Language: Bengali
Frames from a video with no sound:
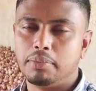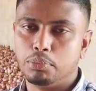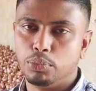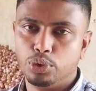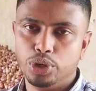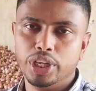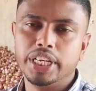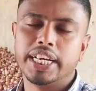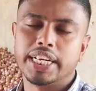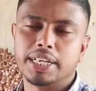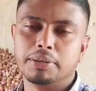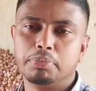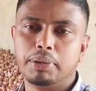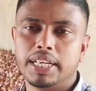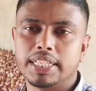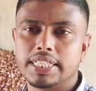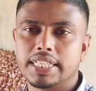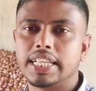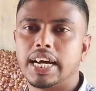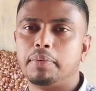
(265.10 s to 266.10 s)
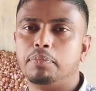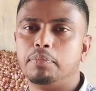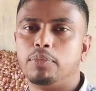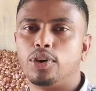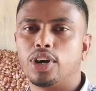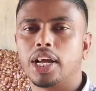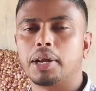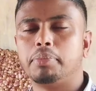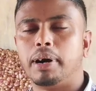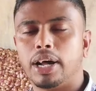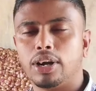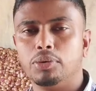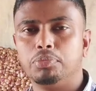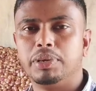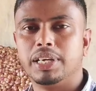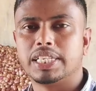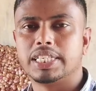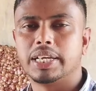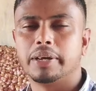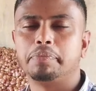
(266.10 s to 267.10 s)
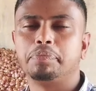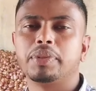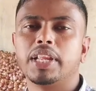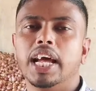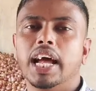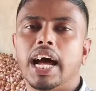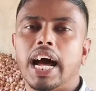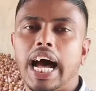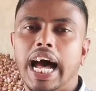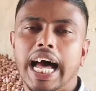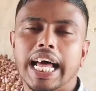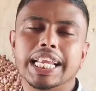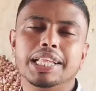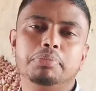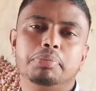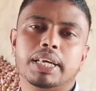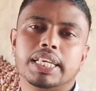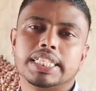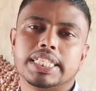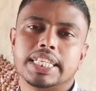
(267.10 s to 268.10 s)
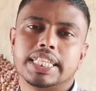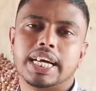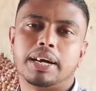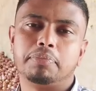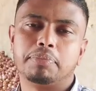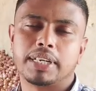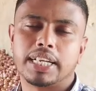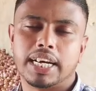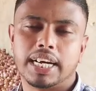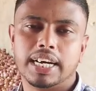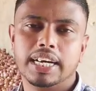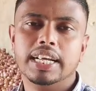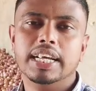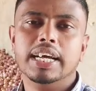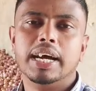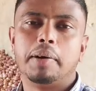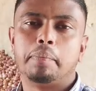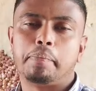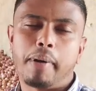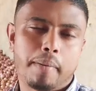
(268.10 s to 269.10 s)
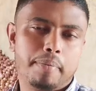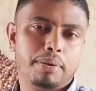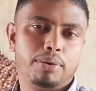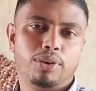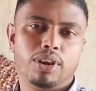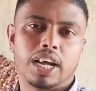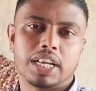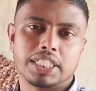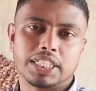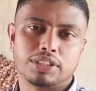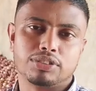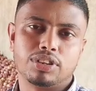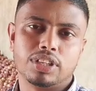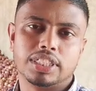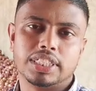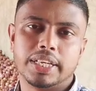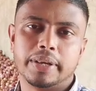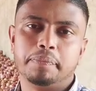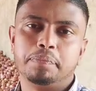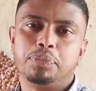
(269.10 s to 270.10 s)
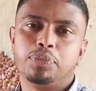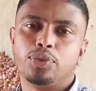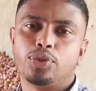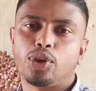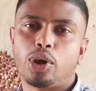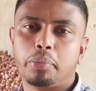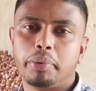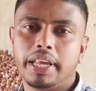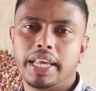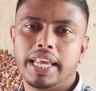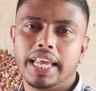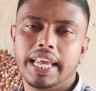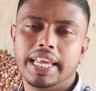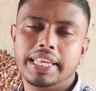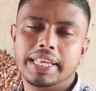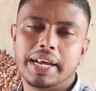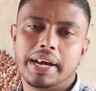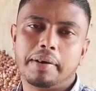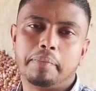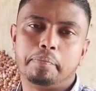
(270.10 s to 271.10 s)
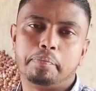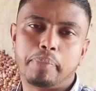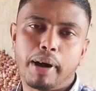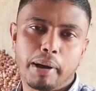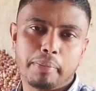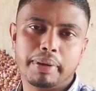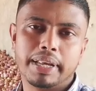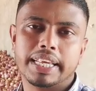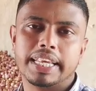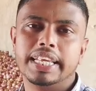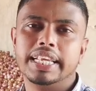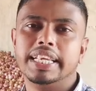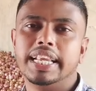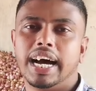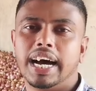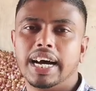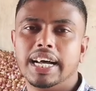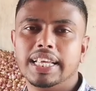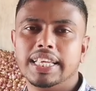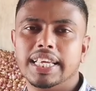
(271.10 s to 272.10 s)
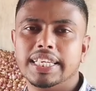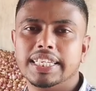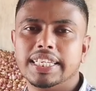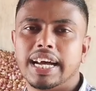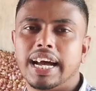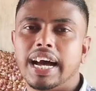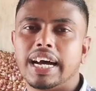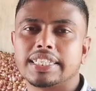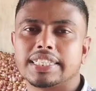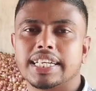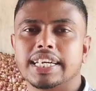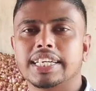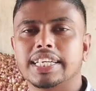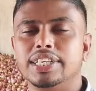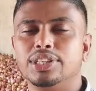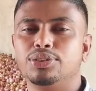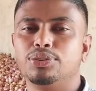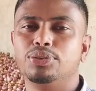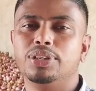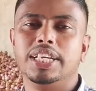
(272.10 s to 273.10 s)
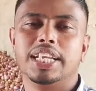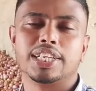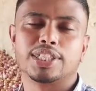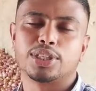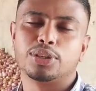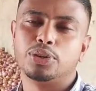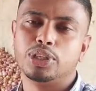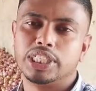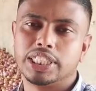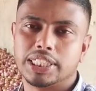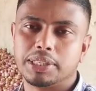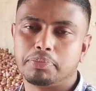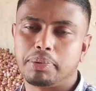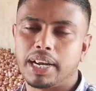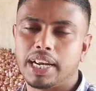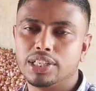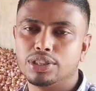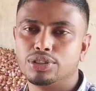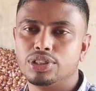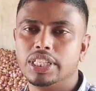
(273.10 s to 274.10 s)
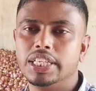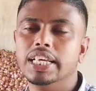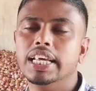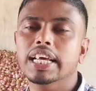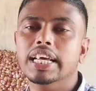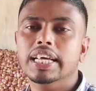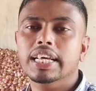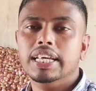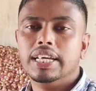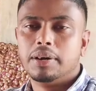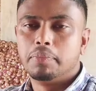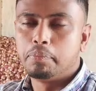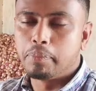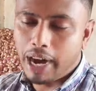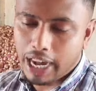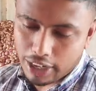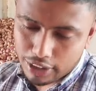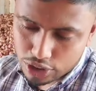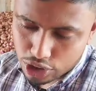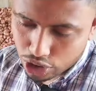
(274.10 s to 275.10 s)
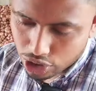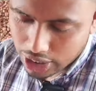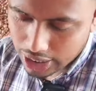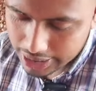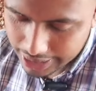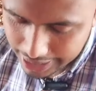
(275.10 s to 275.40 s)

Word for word: মুড়িকাটা পেঁয়াজের দাম অনেক ভালো পেয়েছে হালি পেঁয়াজের দামটা পাবে বলে আশা করেছে তবে এই পাবে কি না এই আশা কিন্তু নিরাশা হয়ে যেতে পারে যদি ভারত সরকার